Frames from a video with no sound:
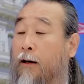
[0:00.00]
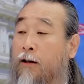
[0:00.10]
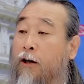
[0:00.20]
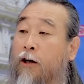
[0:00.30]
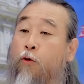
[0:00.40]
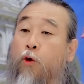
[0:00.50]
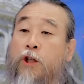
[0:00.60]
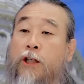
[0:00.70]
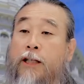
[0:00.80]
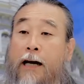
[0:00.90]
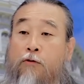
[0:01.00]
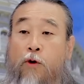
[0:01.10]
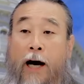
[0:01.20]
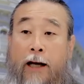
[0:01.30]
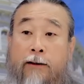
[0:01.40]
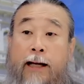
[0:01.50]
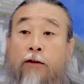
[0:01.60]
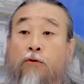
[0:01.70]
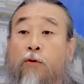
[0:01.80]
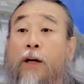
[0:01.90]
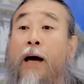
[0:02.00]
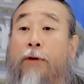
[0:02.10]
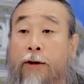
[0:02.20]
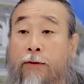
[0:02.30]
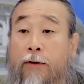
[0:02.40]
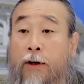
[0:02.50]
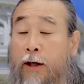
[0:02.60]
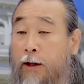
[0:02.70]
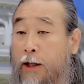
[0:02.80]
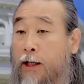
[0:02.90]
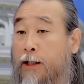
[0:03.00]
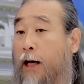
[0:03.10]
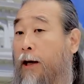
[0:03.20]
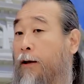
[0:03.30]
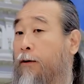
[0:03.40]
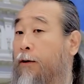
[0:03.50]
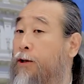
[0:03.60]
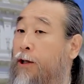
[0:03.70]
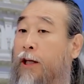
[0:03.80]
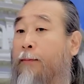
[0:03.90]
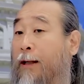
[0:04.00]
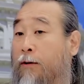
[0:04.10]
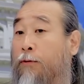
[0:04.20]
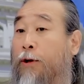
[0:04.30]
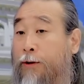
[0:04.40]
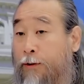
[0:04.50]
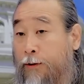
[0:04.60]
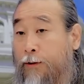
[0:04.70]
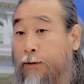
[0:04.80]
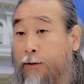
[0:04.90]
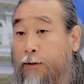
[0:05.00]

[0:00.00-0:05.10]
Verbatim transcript: 그걸 고치지 않고 하는 행동을 하면 이 사회를 어지럽게 만들고 있거든요.